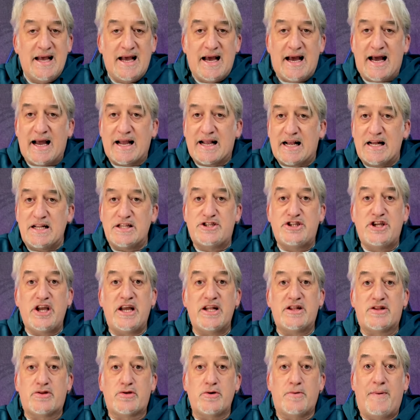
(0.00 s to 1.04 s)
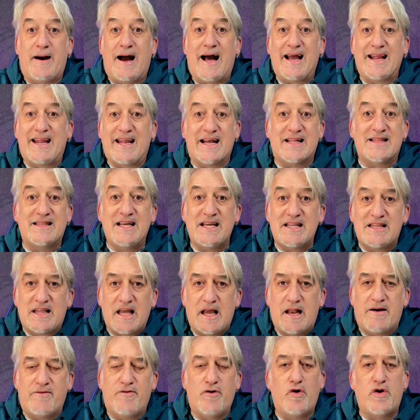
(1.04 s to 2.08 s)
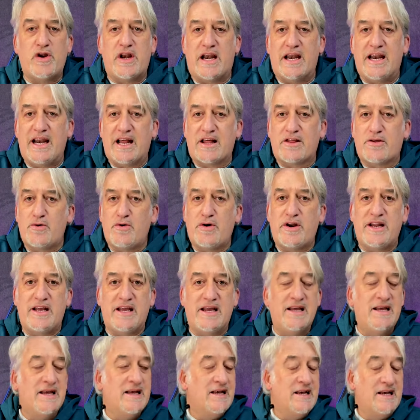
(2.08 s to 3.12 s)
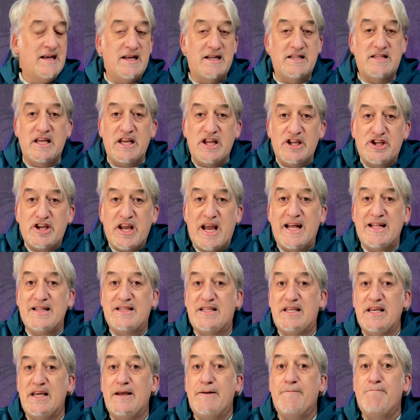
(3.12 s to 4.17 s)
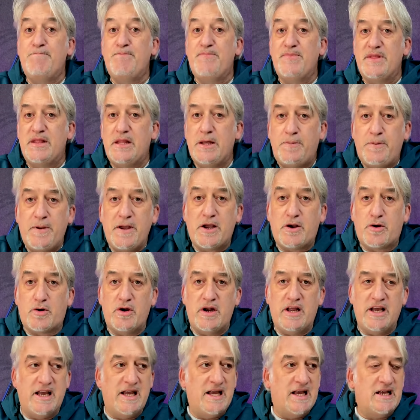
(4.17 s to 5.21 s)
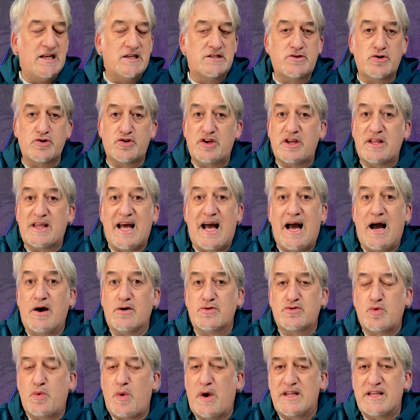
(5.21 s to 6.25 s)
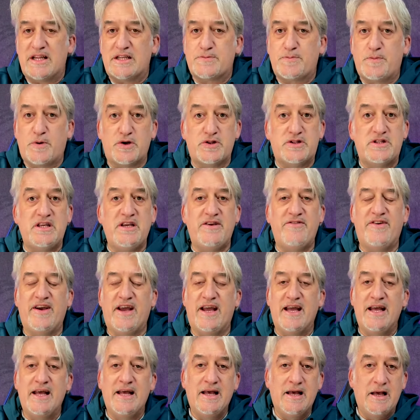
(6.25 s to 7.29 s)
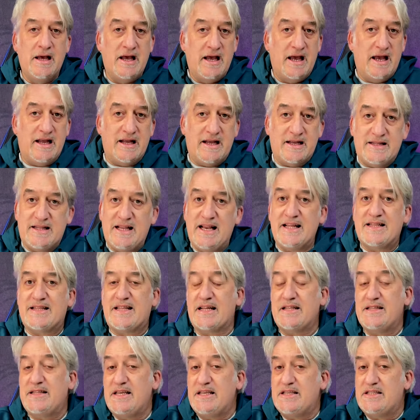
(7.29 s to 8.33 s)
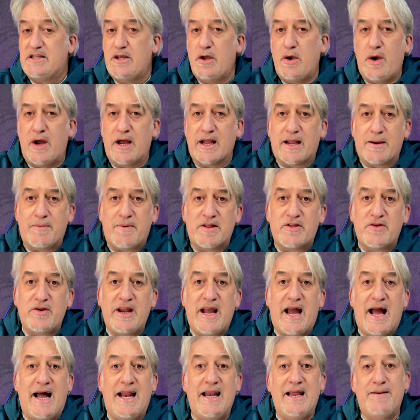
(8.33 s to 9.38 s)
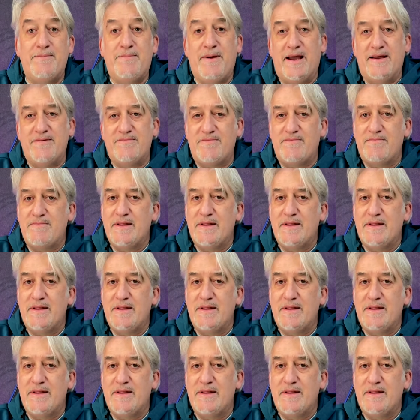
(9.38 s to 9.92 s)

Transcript: a calcetto, ma anche addetti ai lavori, allenatori, dirigenti di piccole società o squadre sportive eh, dilettantistiche o anche amatoriale, beh